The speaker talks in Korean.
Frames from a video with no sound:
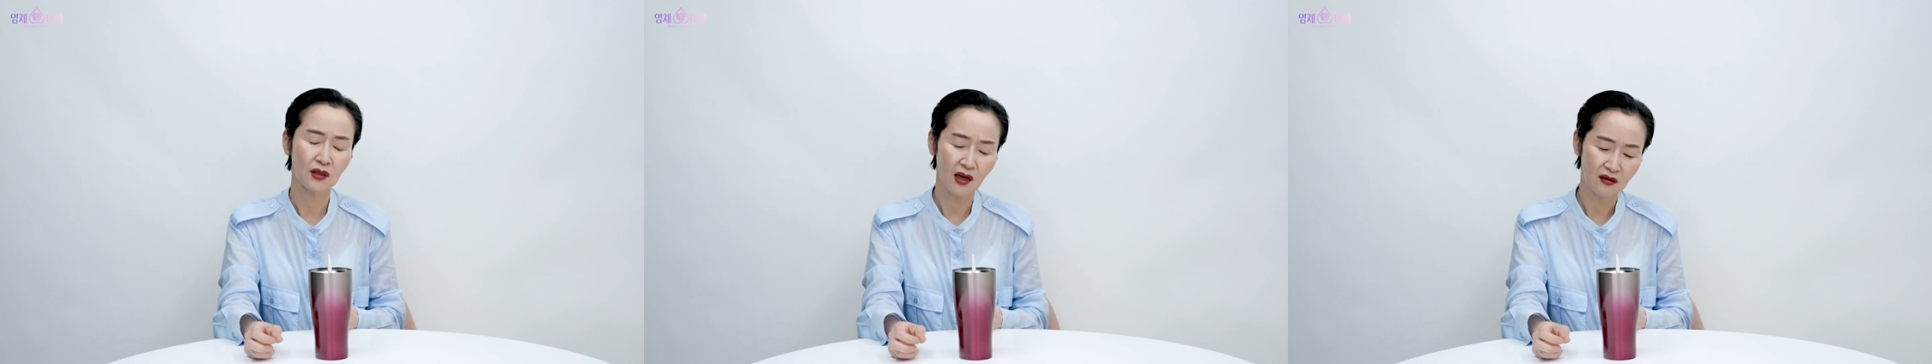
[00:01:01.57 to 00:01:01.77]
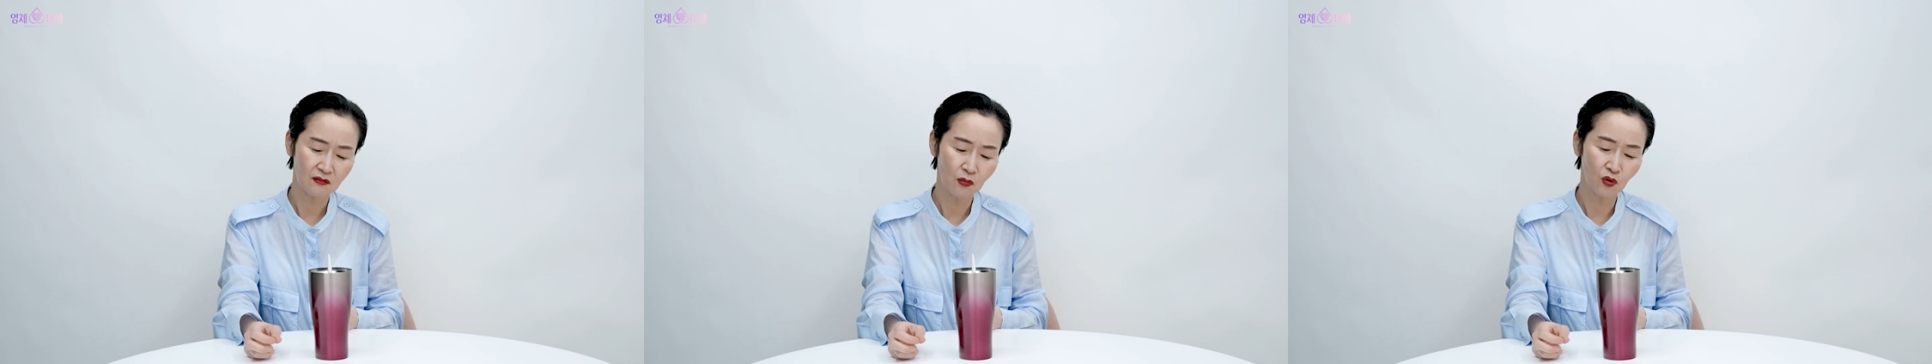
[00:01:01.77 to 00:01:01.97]

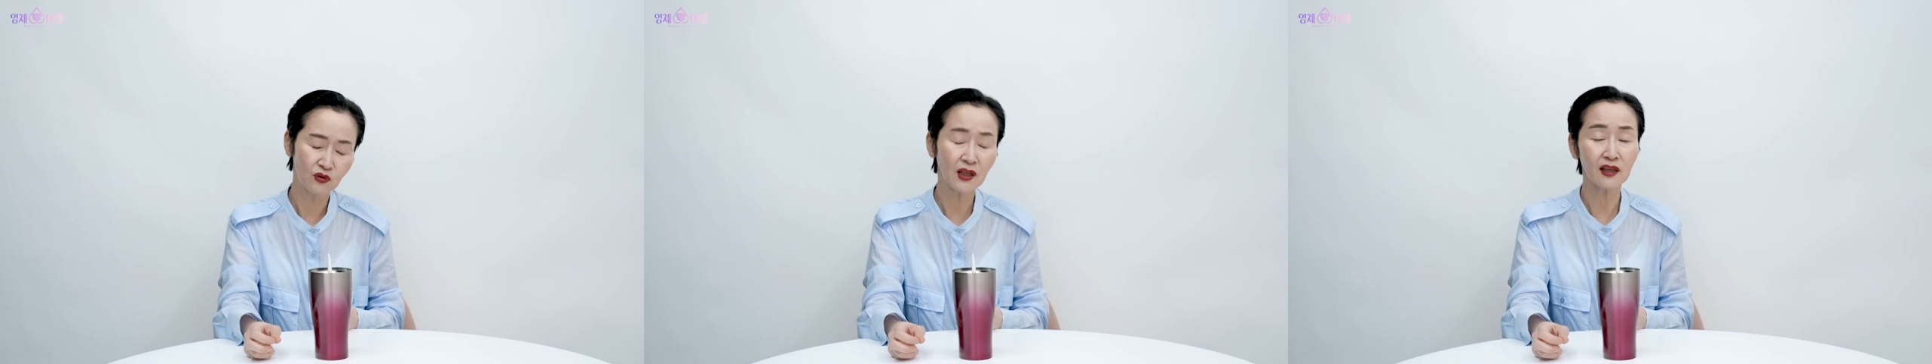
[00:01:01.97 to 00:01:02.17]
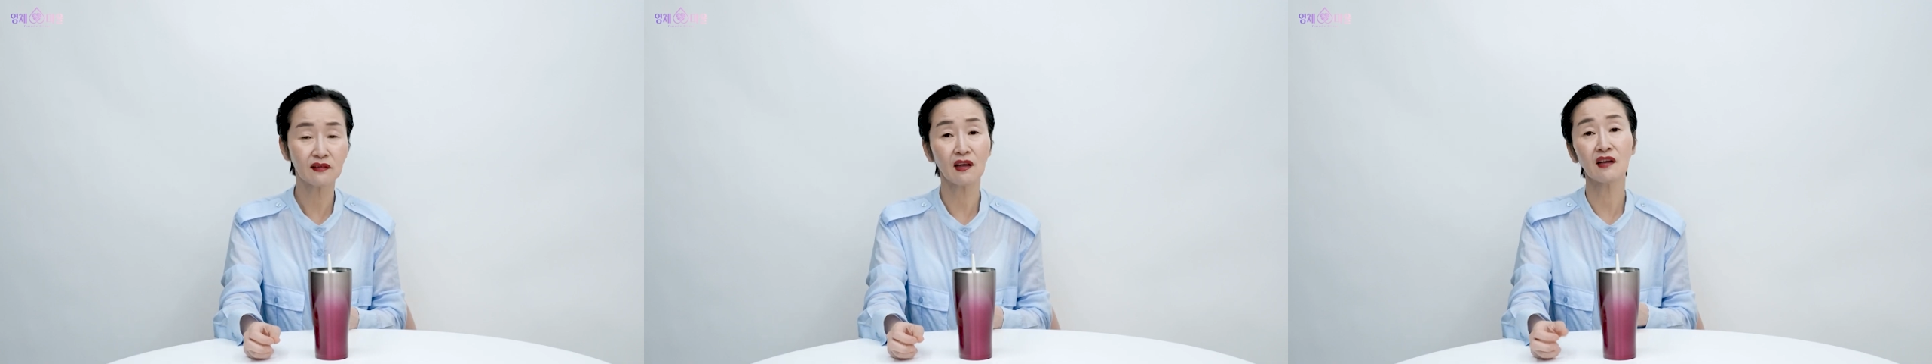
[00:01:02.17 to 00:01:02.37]
나는
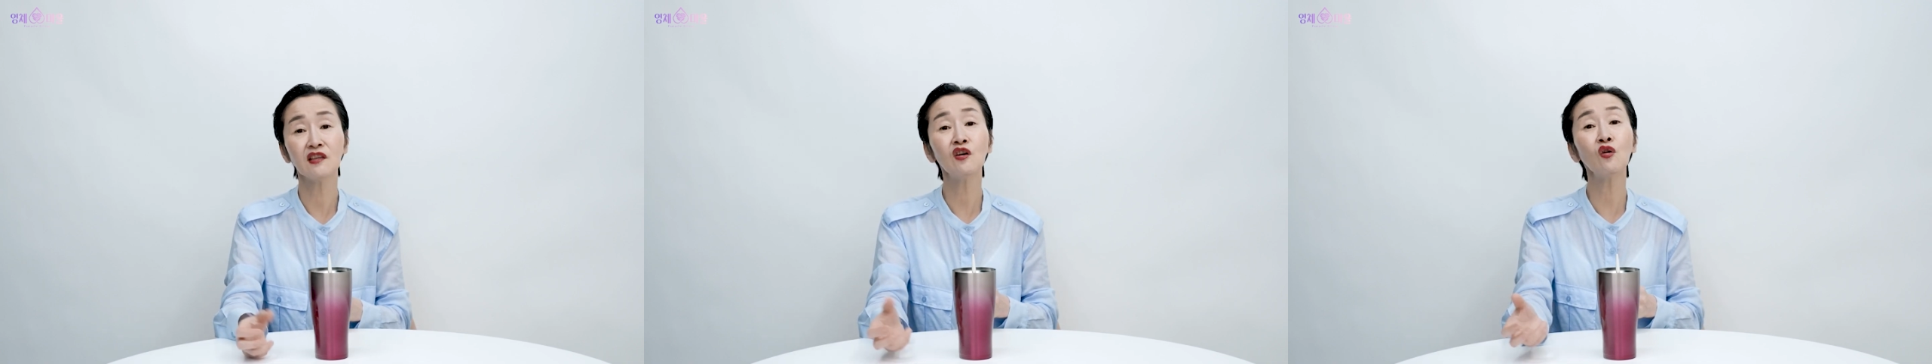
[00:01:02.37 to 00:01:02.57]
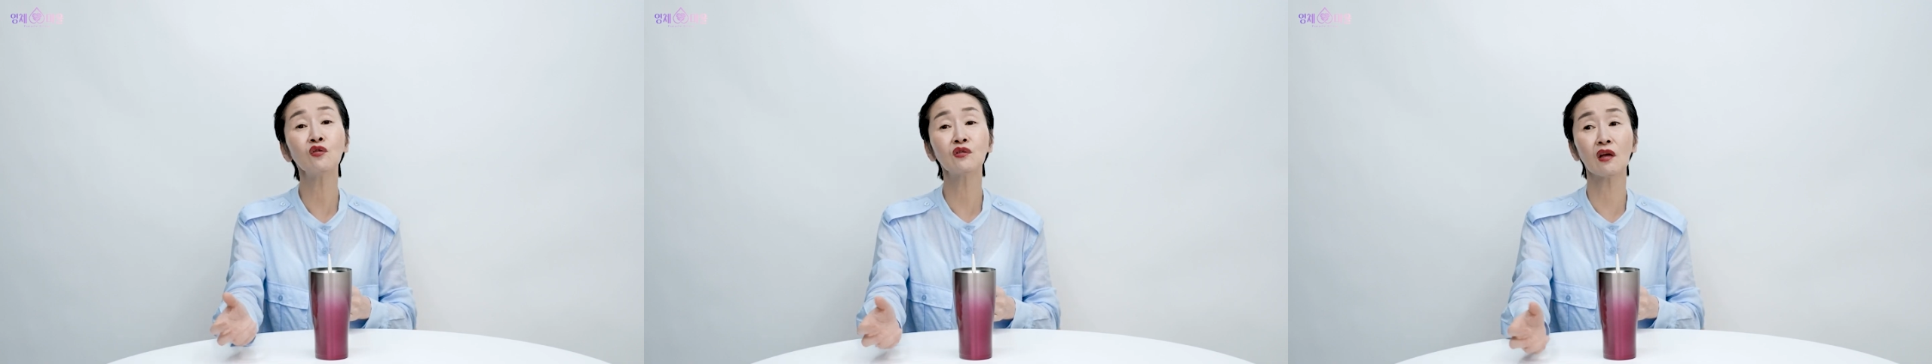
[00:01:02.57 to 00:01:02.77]
못났다
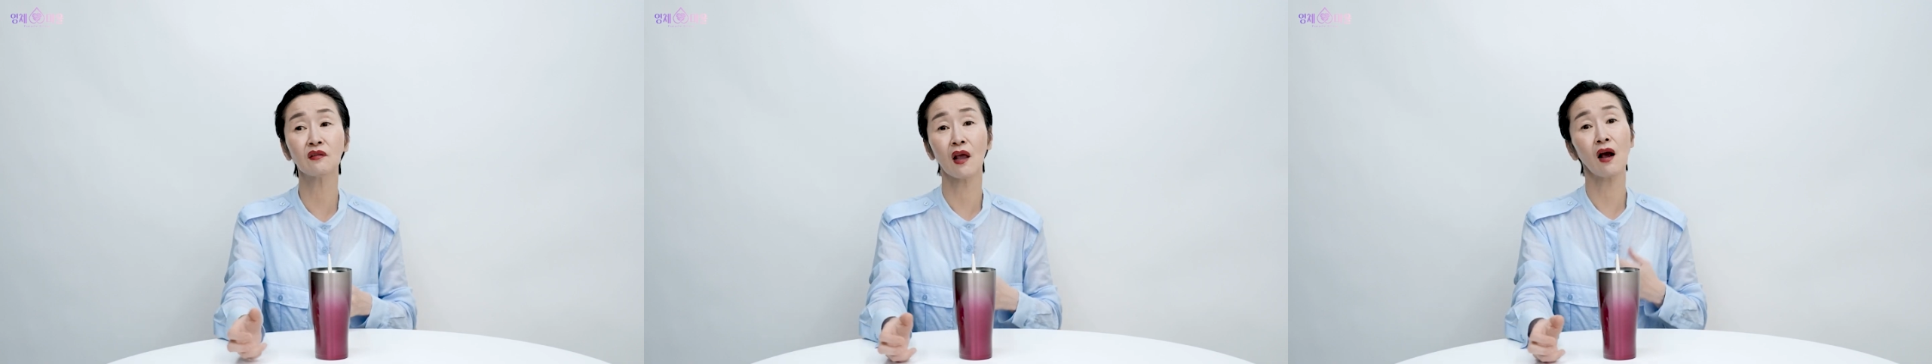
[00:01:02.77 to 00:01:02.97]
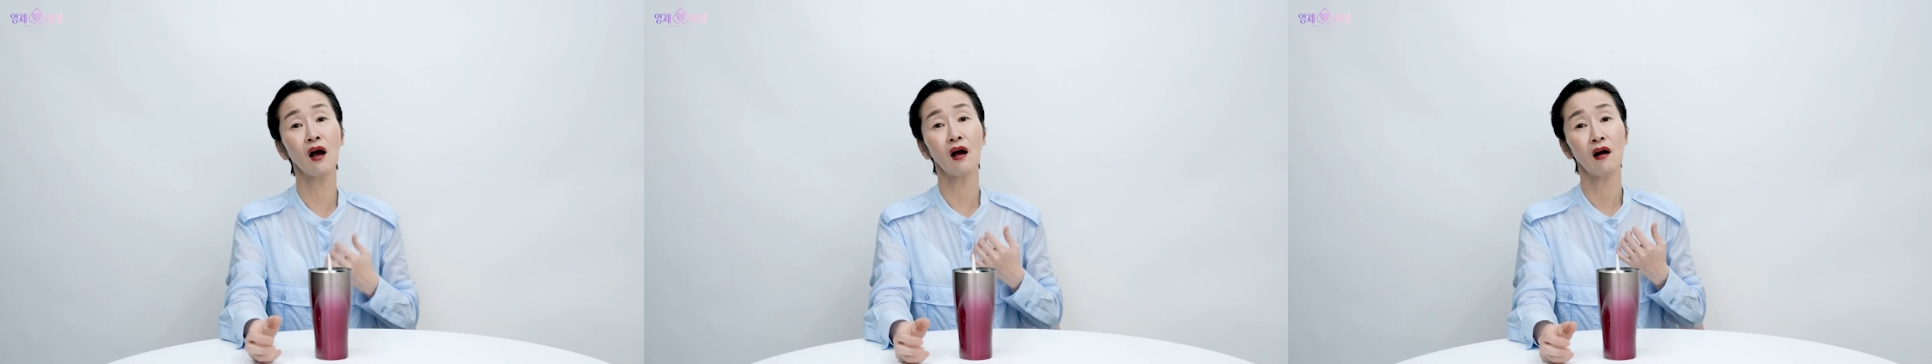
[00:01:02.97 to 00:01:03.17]
이럴 때
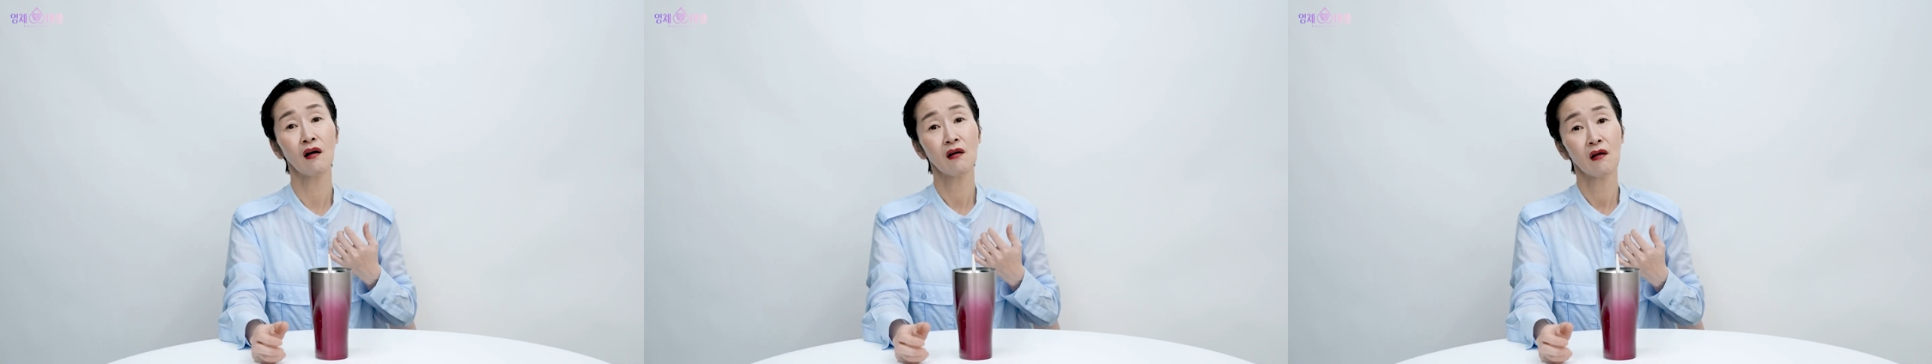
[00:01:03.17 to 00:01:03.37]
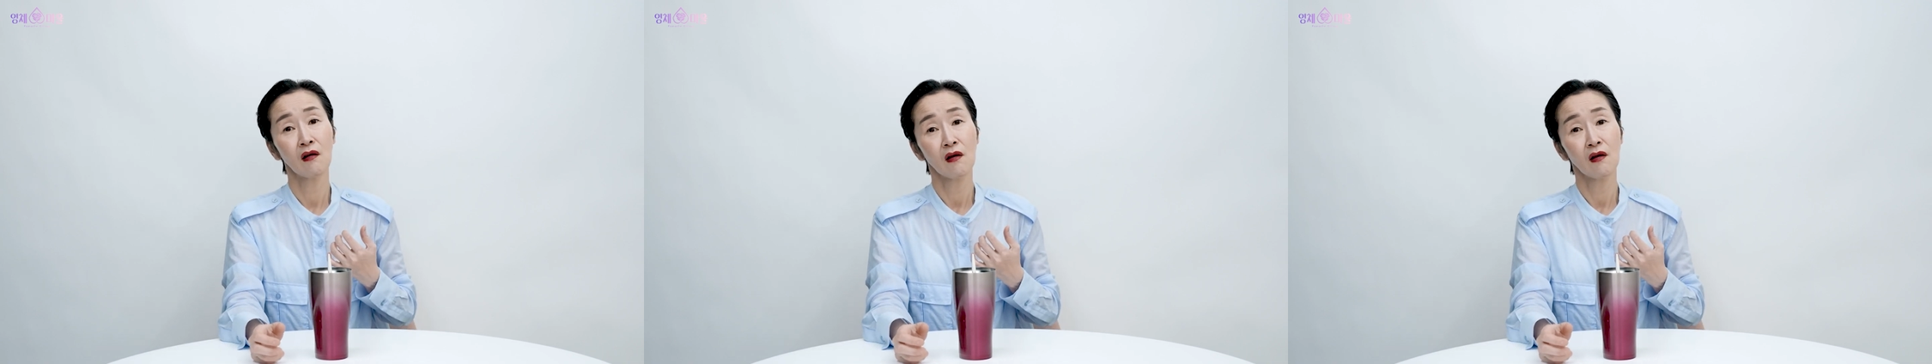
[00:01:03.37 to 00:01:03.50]
내가